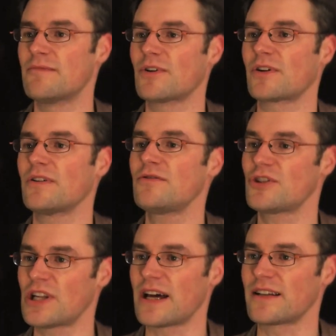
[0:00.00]
im Rücken
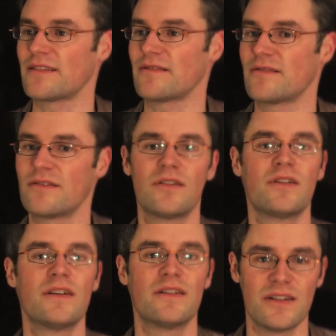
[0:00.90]
starten.
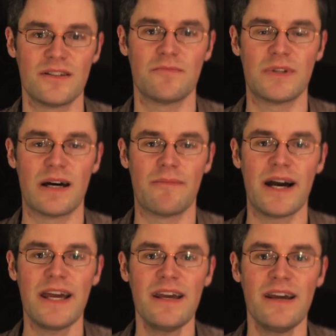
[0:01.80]
Sind Sie mit
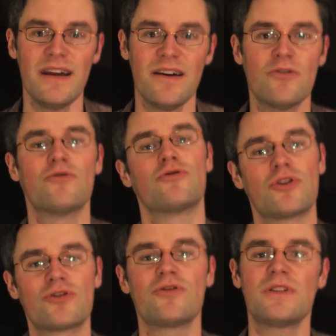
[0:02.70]
dabei?
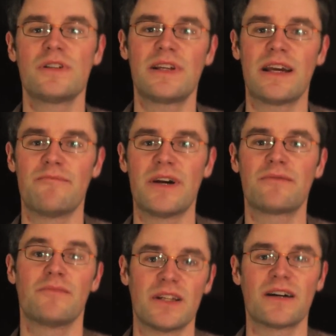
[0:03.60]
Unterstützen Sie
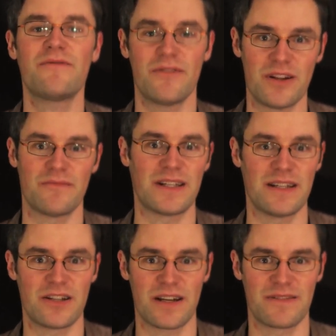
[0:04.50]
Campact mit Ihrer
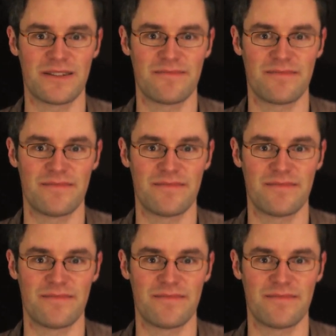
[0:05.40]
Fördermitgliedschaft.